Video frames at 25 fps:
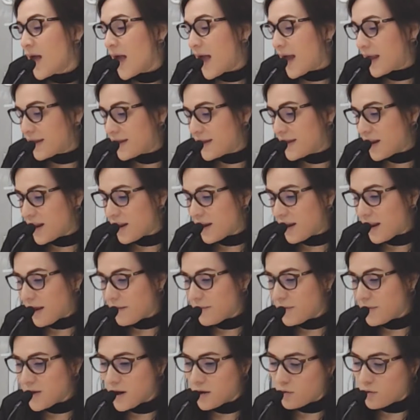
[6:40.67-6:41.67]
Aquí la, la,
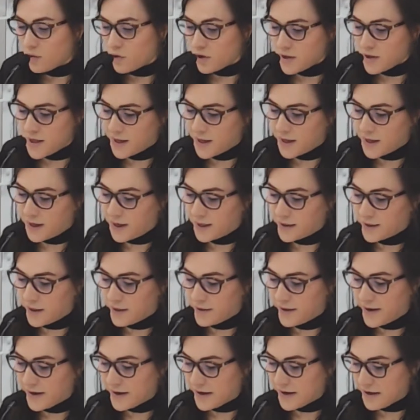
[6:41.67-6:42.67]
vía jurídica que
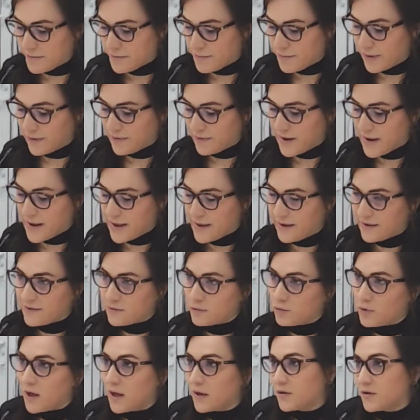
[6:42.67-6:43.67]
tendrían que emprender es
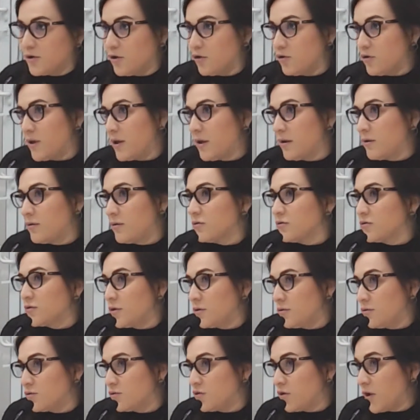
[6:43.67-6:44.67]
una acción de
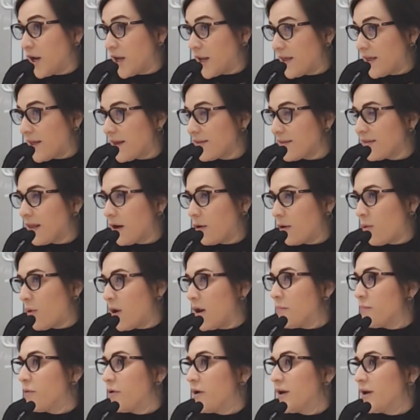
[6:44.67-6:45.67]
inconstitucionalidad, la
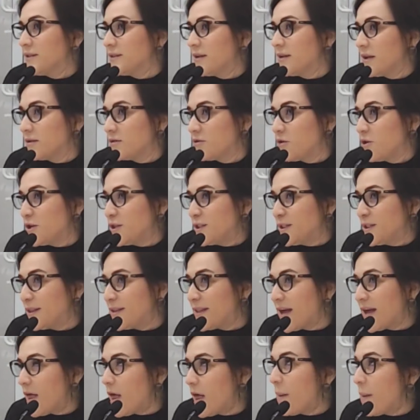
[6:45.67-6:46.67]
cual puede ser
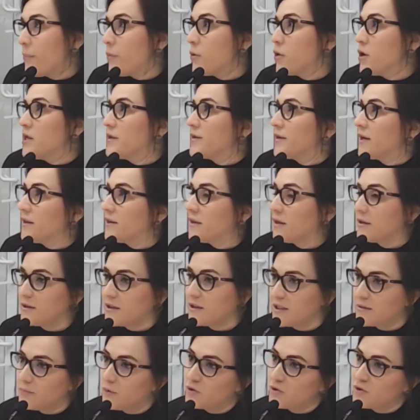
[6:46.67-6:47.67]
solicitada por el
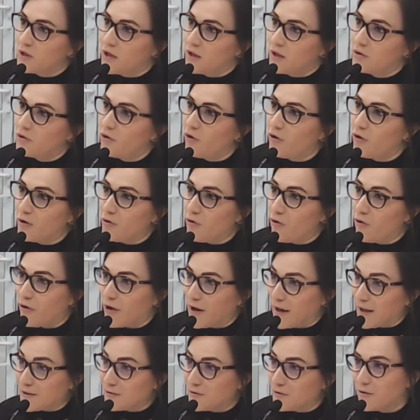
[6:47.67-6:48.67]
33% del
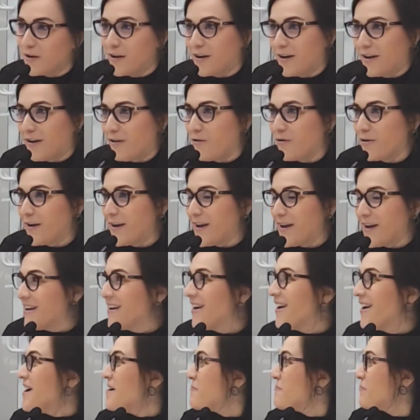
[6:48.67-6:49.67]
Congreso, que creo que
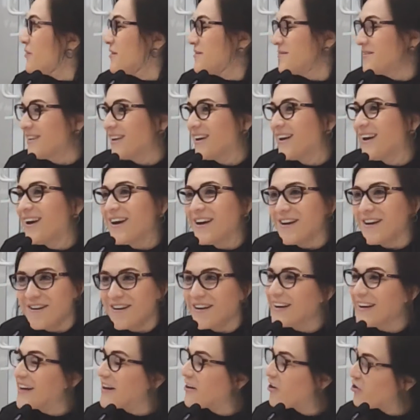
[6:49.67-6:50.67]
Creo pues, que no va a
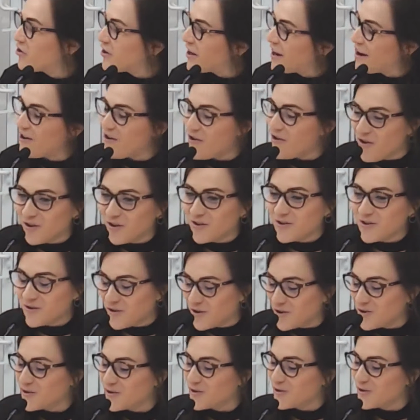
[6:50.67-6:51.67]
ser el Creo que no, que
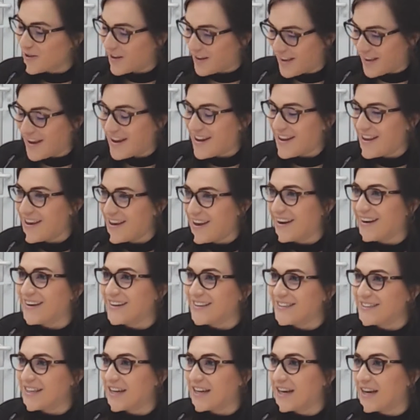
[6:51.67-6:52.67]
no sucedería en
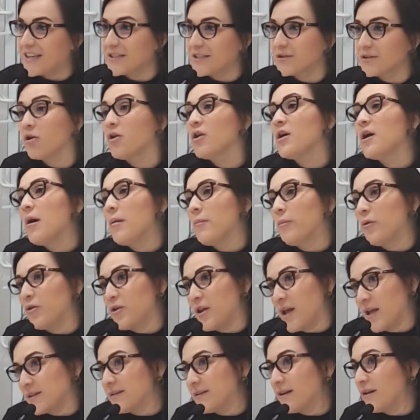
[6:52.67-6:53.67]
este caso.
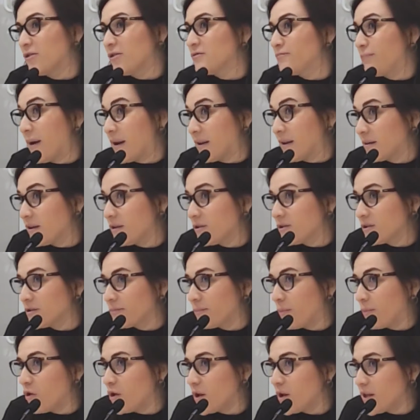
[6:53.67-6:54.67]
Podrían ser los partidos
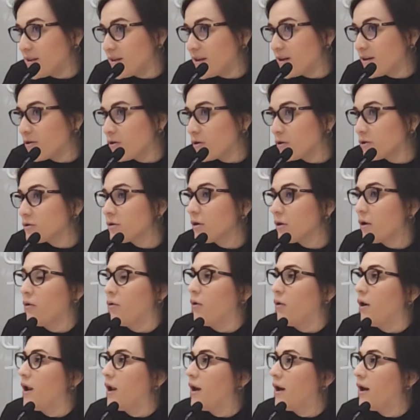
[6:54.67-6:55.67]
políticos
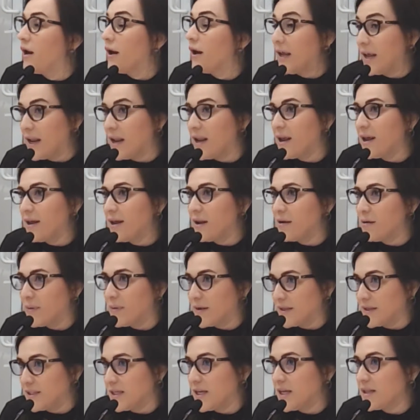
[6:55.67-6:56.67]
o la, eh, el
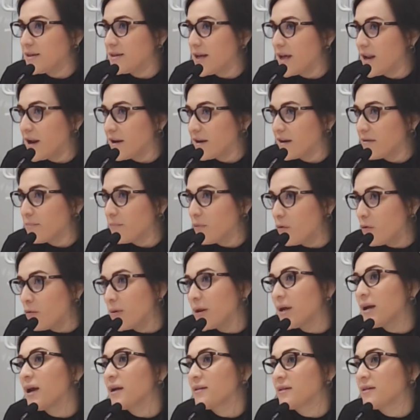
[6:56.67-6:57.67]
presidente de la
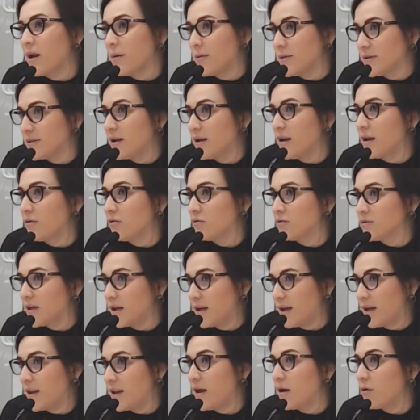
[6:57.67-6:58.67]
República a través de la
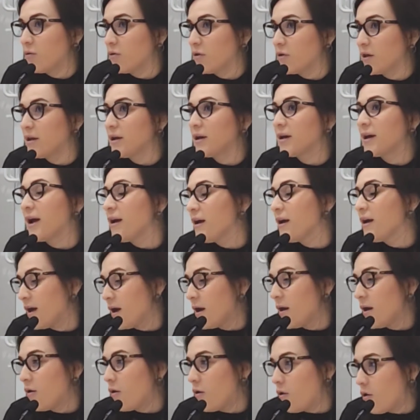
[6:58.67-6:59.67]
Consejería Jurídica
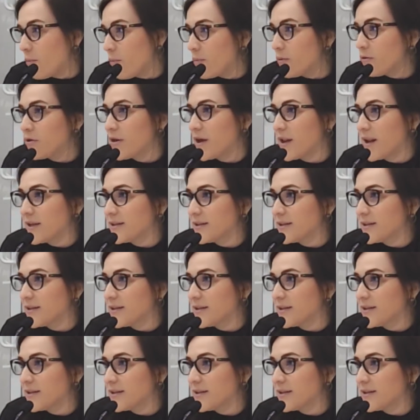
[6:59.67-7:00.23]
o pudiera